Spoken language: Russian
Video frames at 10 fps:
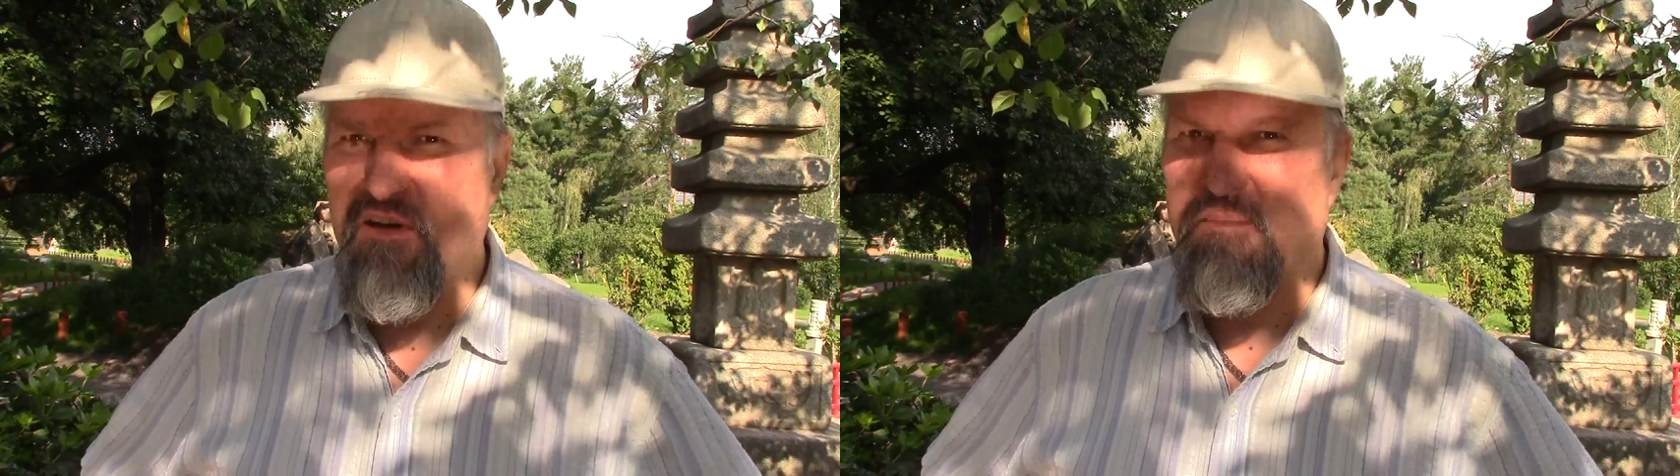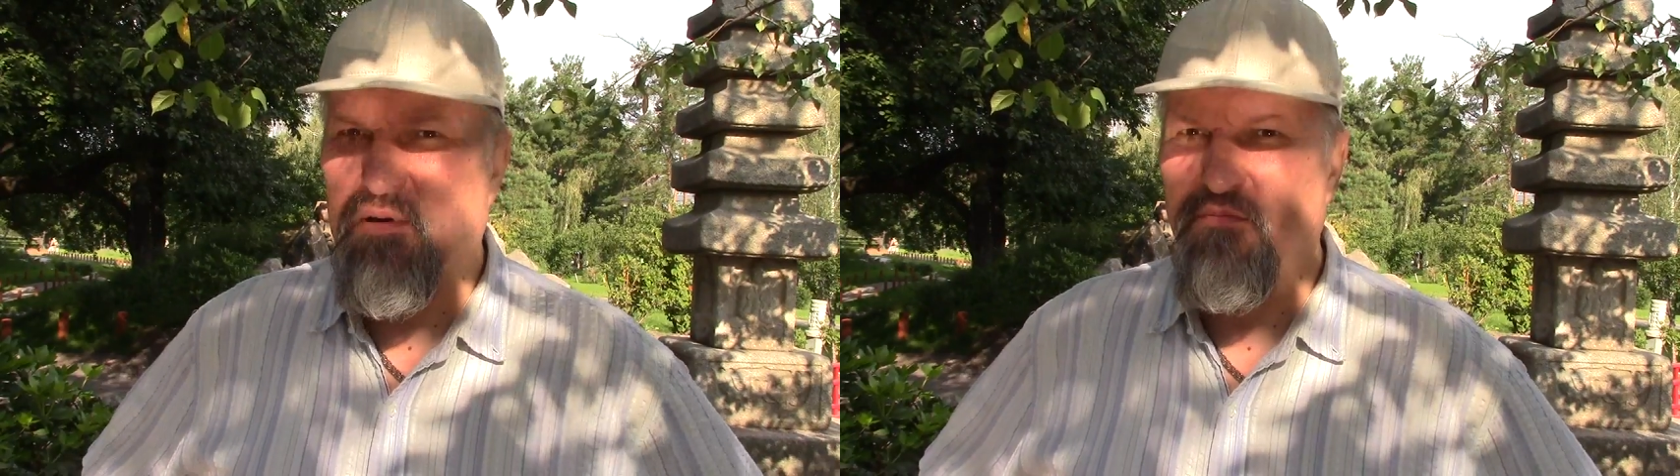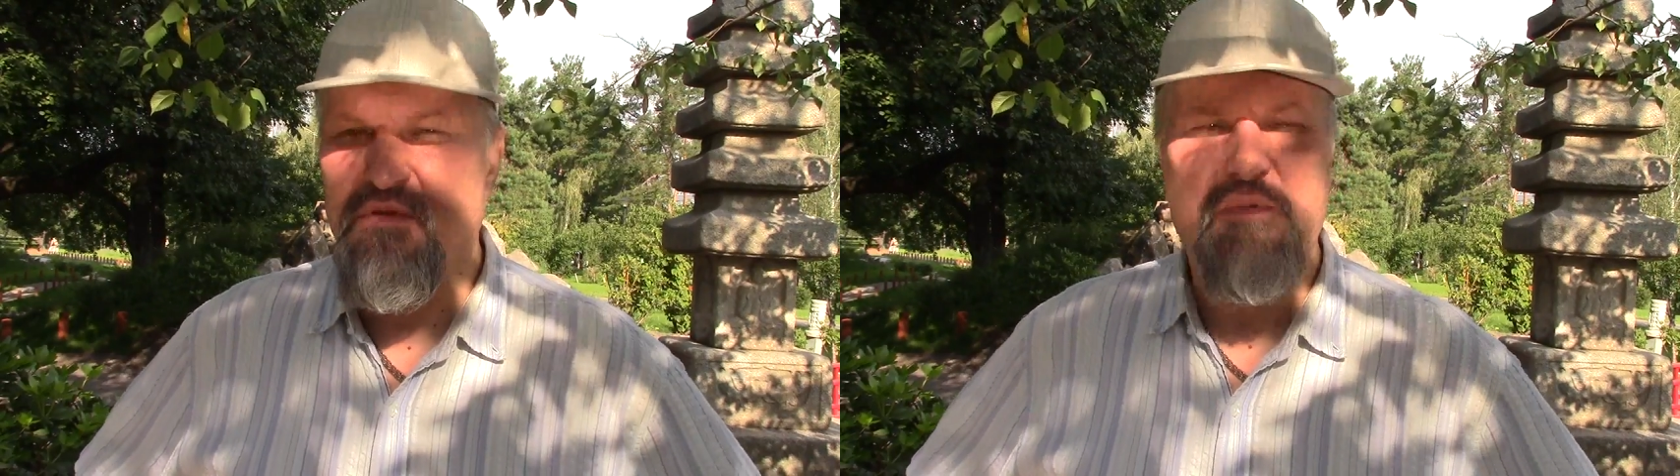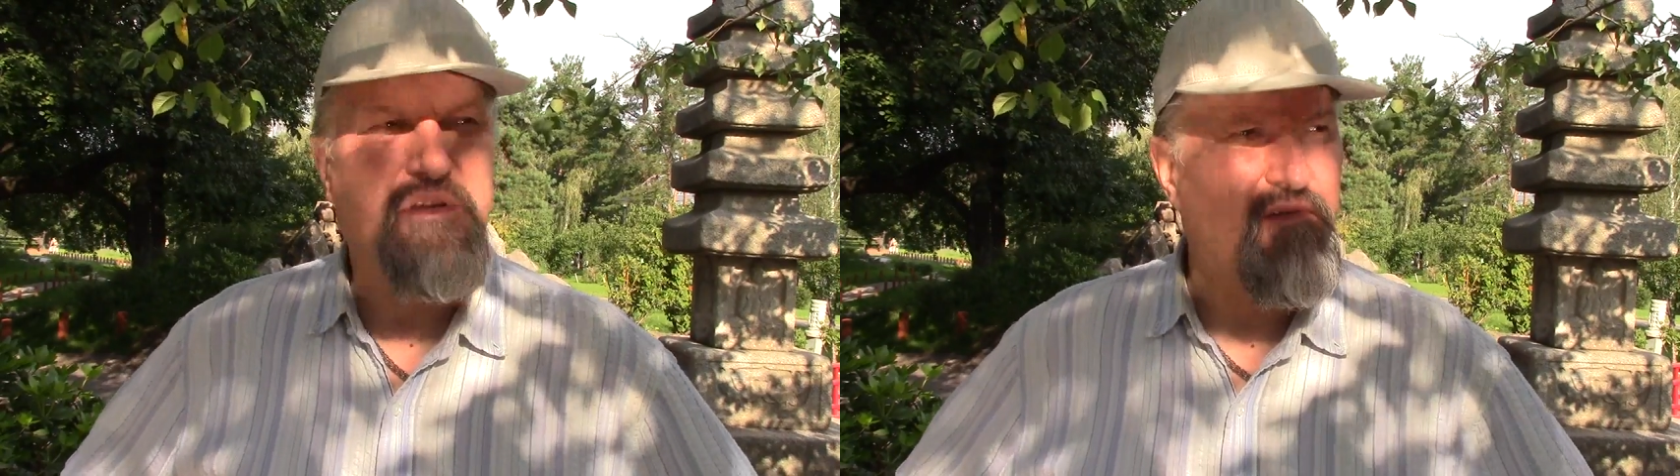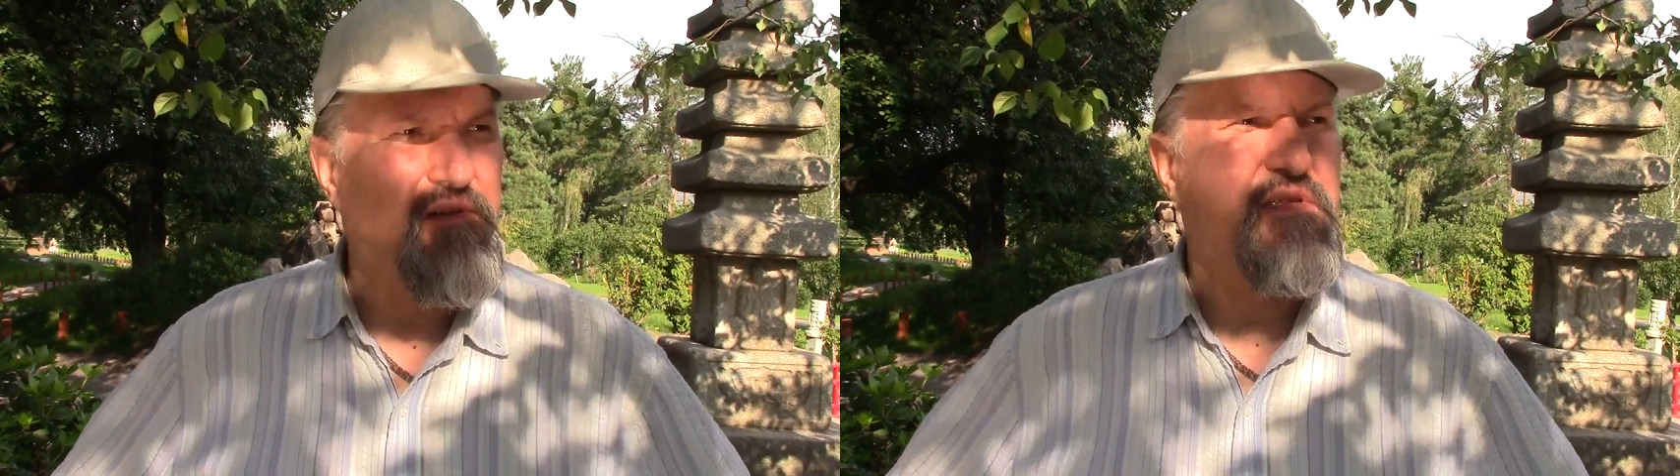а потом
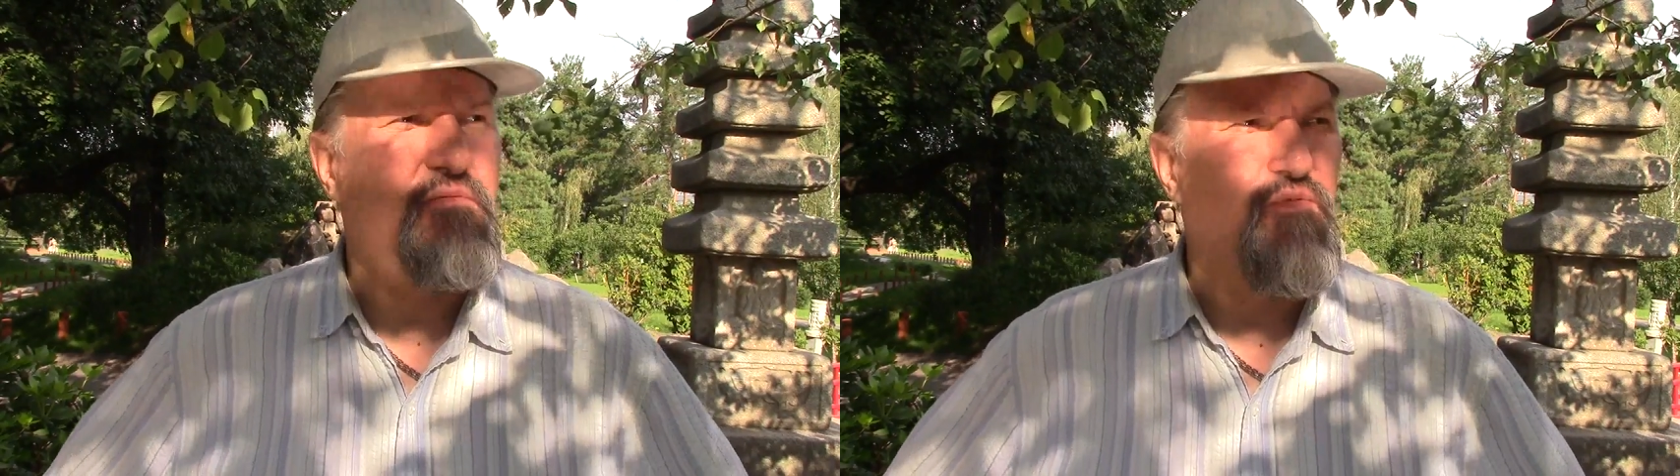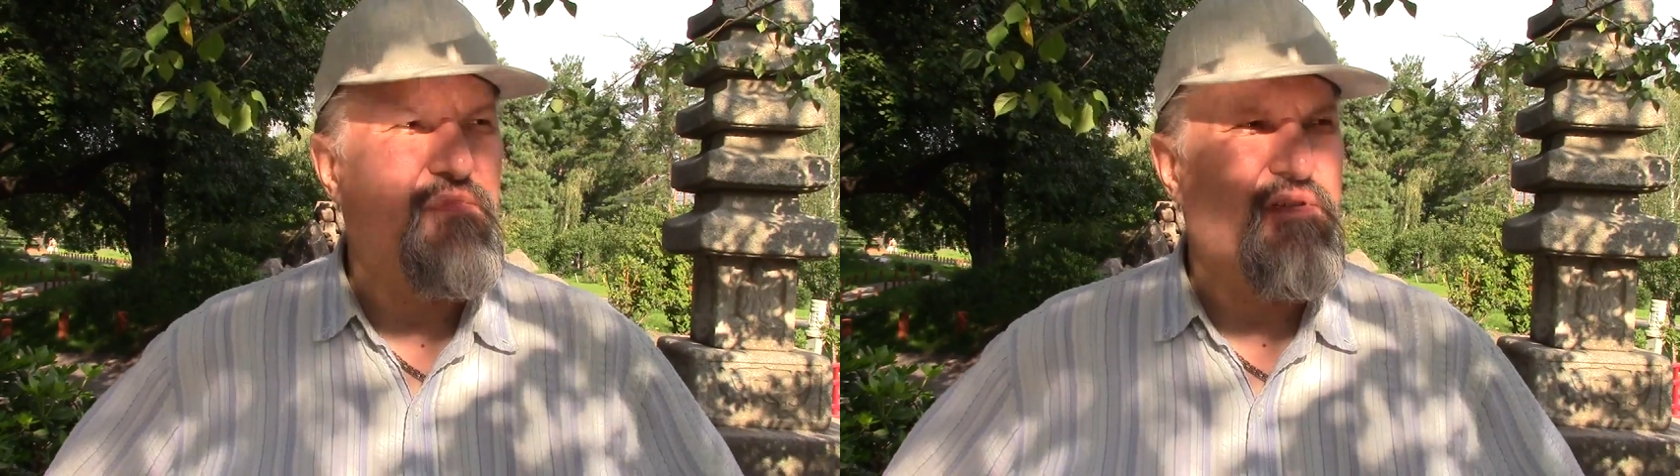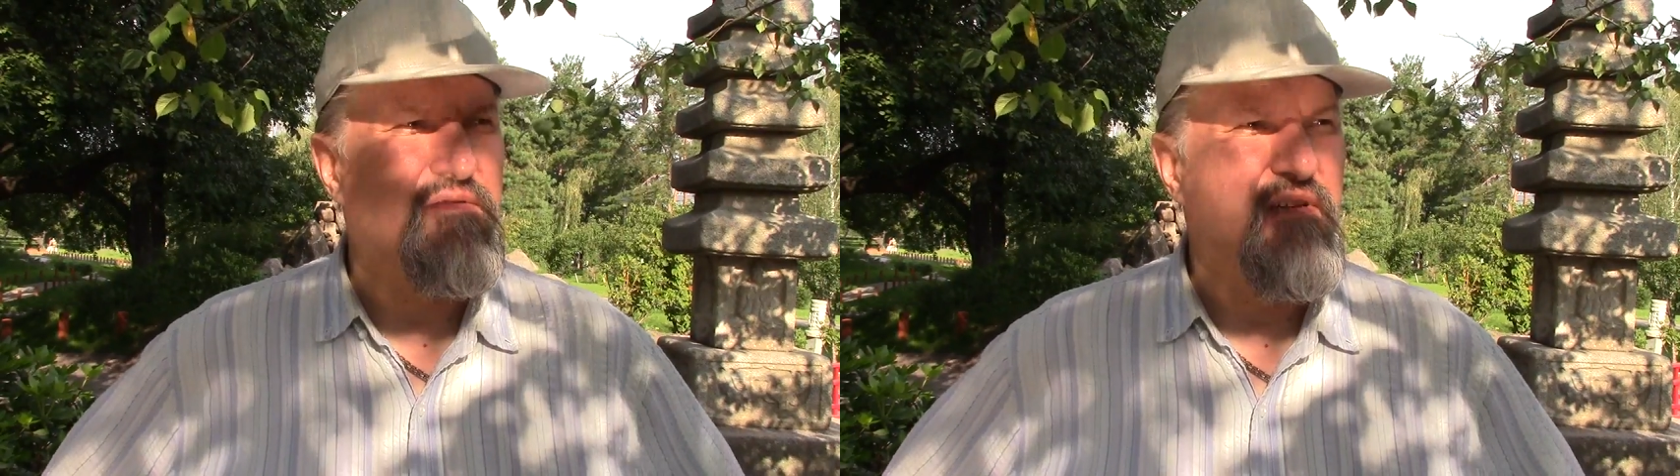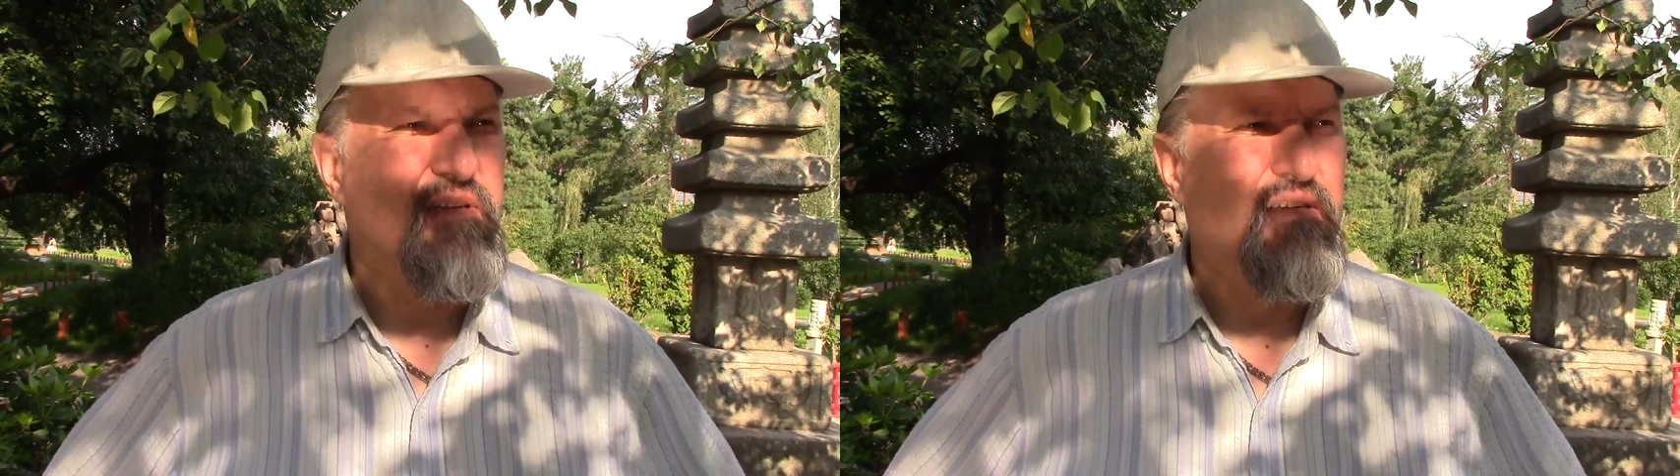списывали на самоубийство.